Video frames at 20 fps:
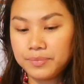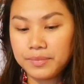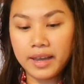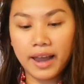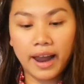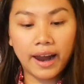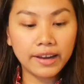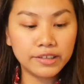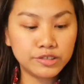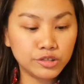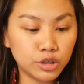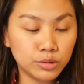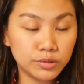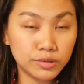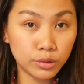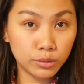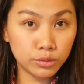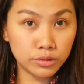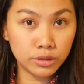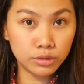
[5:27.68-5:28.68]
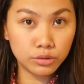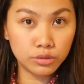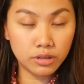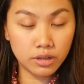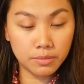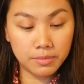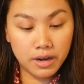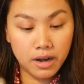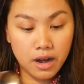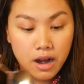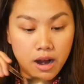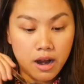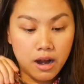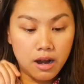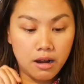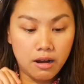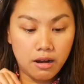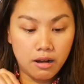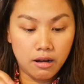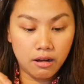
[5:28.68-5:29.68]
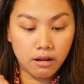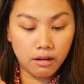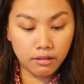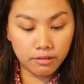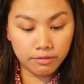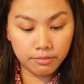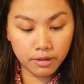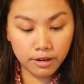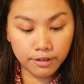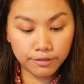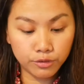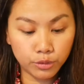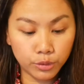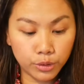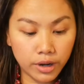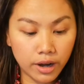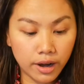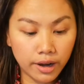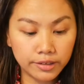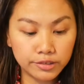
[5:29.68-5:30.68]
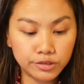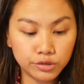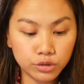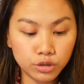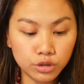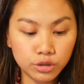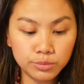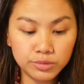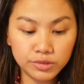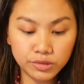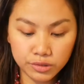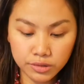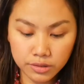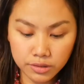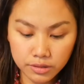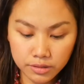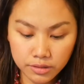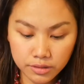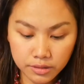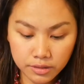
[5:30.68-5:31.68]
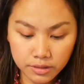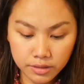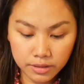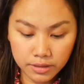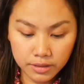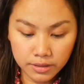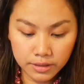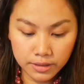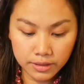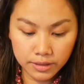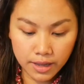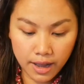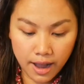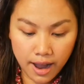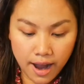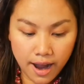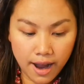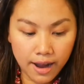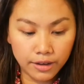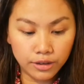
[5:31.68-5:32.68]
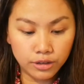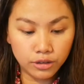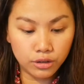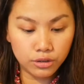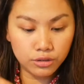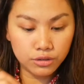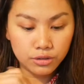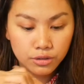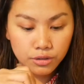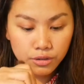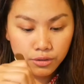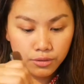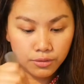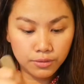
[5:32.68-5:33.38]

May ice cubes ako dito na mga, uh, mga four ice cubes. Ayun.